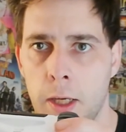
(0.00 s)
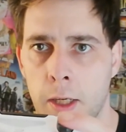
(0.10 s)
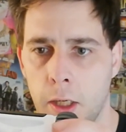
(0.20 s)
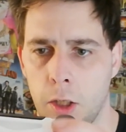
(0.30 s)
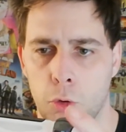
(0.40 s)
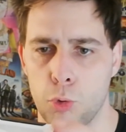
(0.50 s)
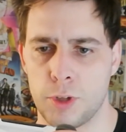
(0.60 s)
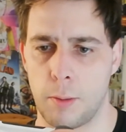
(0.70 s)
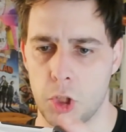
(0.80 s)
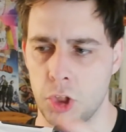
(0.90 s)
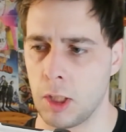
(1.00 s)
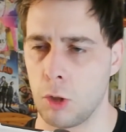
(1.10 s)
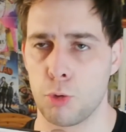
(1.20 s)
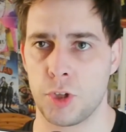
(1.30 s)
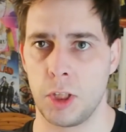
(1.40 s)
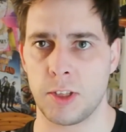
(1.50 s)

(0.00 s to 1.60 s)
R1, R2, ça marche nickel aussi.